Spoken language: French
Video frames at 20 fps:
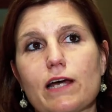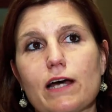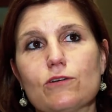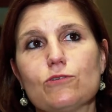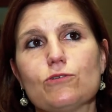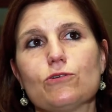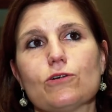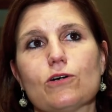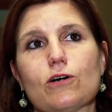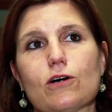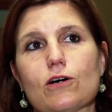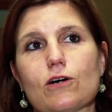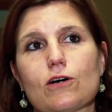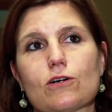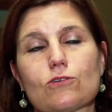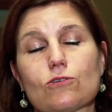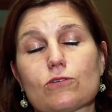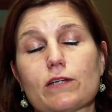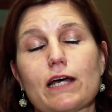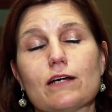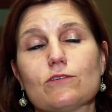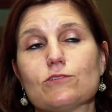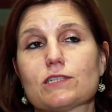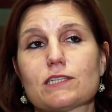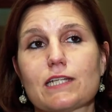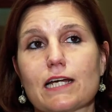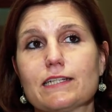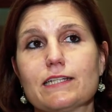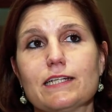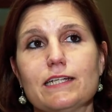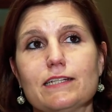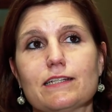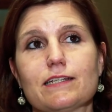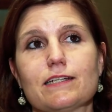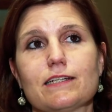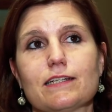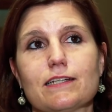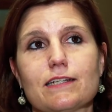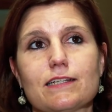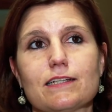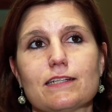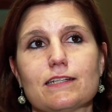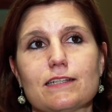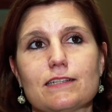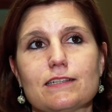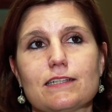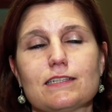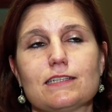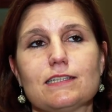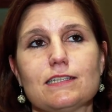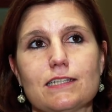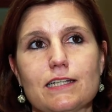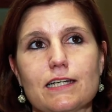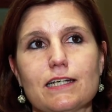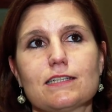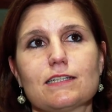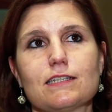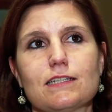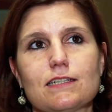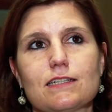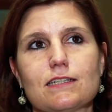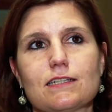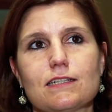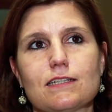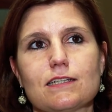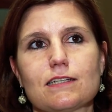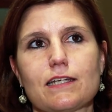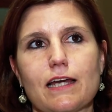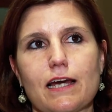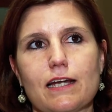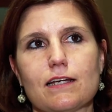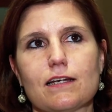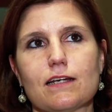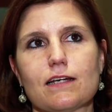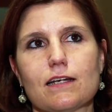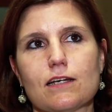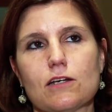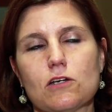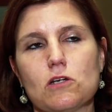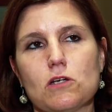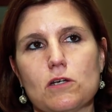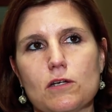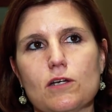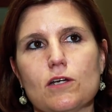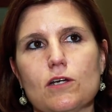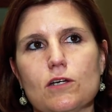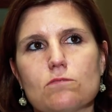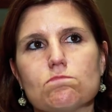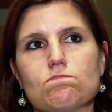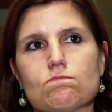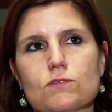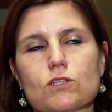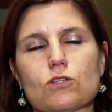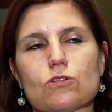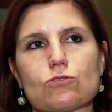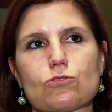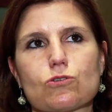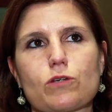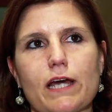a, eu, euh, qu'on a eu cette année des, idées qui allaient, en tout